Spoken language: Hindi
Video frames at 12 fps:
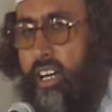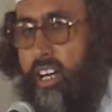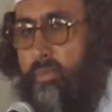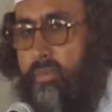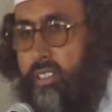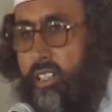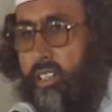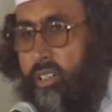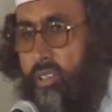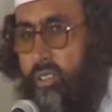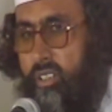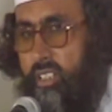आप ज़रा
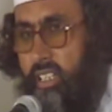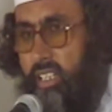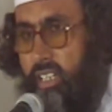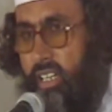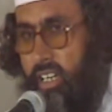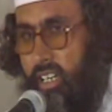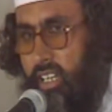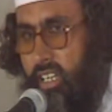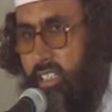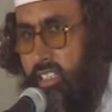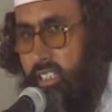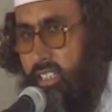गौर करें अल्लाह
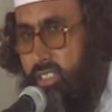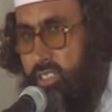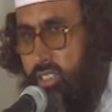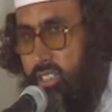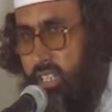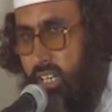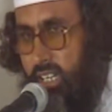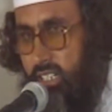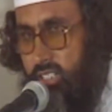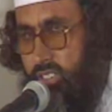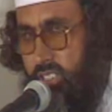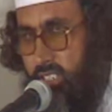की इस
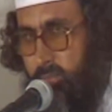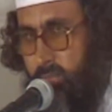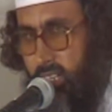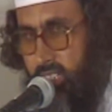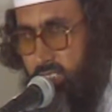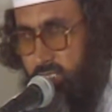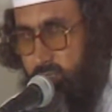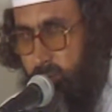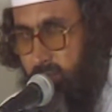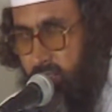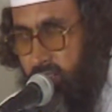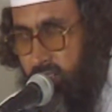खालिस इबादत
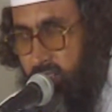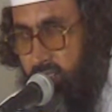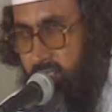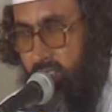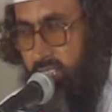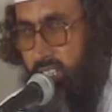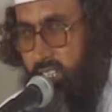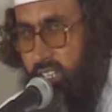में